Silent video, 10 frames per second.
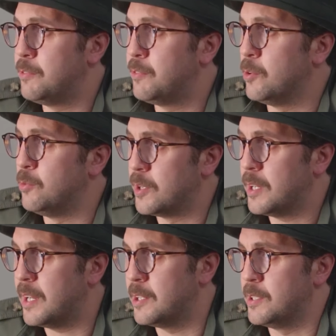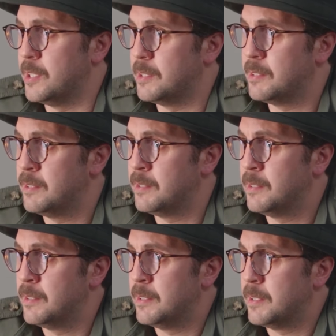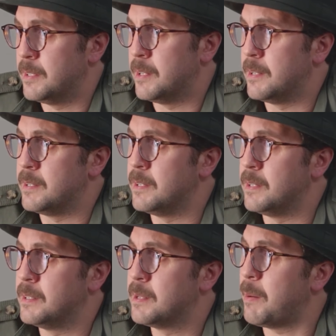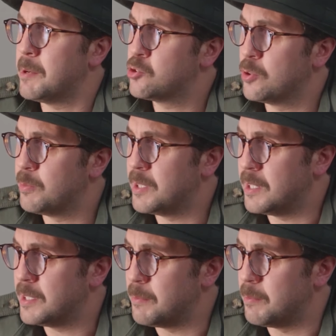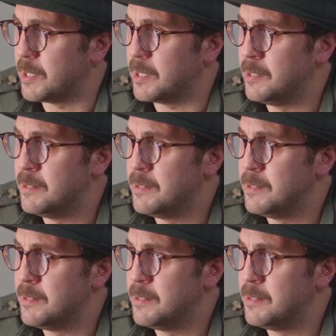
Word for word: في ادوار الحيوانات يعني انت ما عملتش دور بني ادم قبل كده